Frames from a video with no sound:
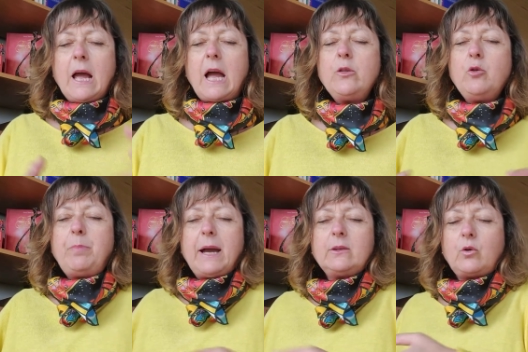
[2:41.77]
à ne
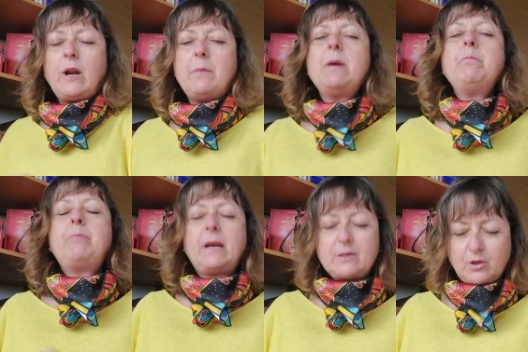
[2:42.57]
pas être la
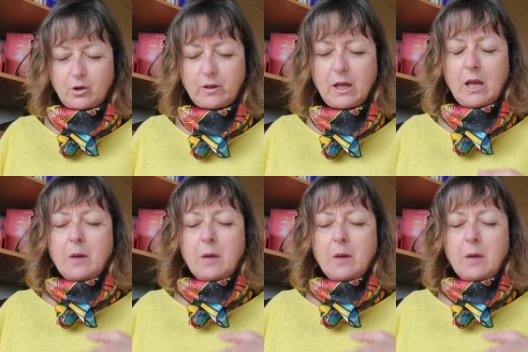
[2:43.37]
même personne.